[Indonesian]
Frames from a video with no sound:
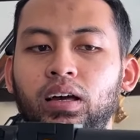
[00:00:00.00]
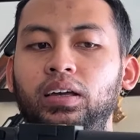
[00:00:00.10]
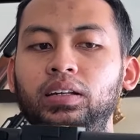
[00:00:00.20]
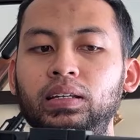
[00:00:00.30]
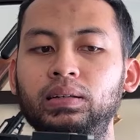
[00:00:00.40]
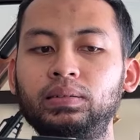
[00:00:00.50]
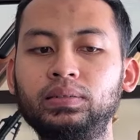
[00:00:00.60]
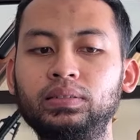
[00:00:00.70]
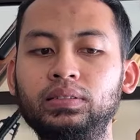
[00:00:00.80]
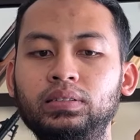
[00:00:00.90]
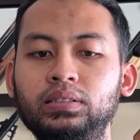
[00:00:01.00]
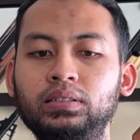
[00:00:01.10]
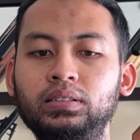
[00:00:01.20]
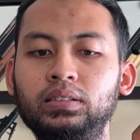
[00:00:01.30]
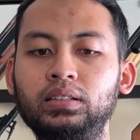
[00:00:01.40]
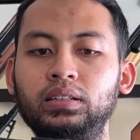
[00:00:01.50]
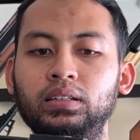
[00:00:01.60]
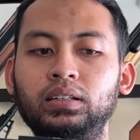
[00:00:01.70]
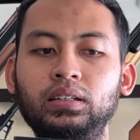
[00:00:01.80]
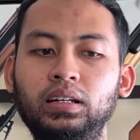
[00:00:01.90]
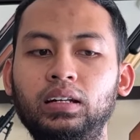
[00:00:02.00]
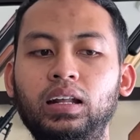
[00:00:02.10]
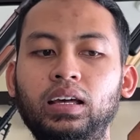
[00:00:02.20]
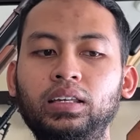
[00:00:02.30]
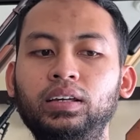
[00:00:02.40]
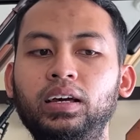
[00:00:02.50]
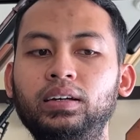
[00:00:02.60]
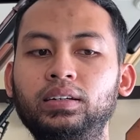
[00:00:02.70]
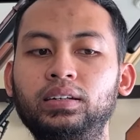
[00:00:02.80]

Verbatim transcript: Nah, ini. Nah, gitu ya.